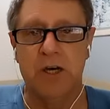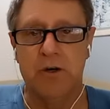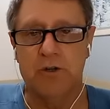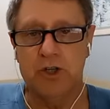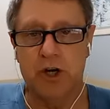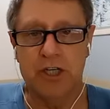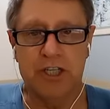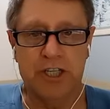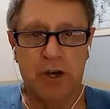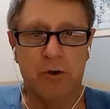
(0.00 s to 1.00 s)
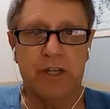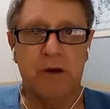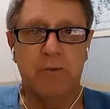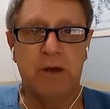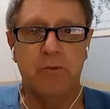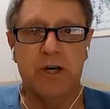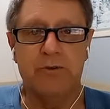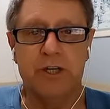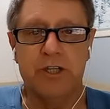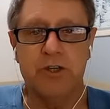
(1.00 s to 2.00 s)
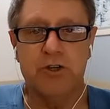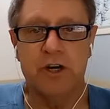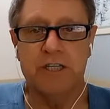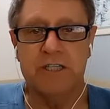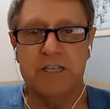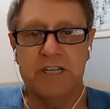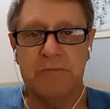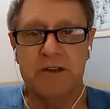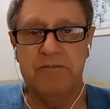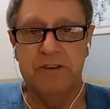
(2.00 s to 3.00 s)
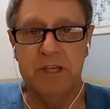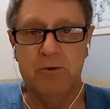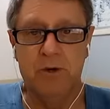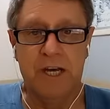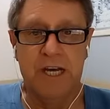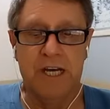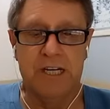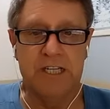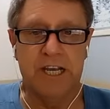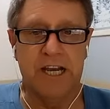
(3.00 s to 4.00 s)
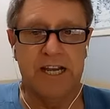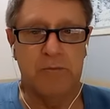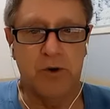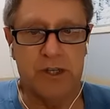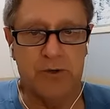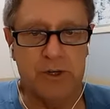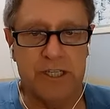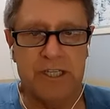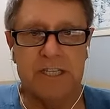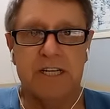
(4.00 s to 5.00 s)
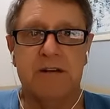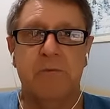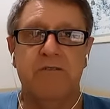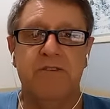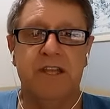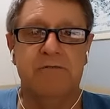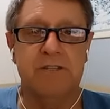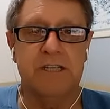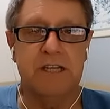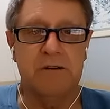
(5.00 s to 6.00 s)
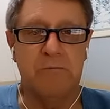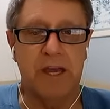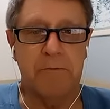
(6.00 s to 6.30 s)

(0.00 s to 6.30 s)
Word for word: Jorge chegou e também, boa noite, Jorge, seja bem-vindo. Angélica, boa noite, seja bem-vinda você também.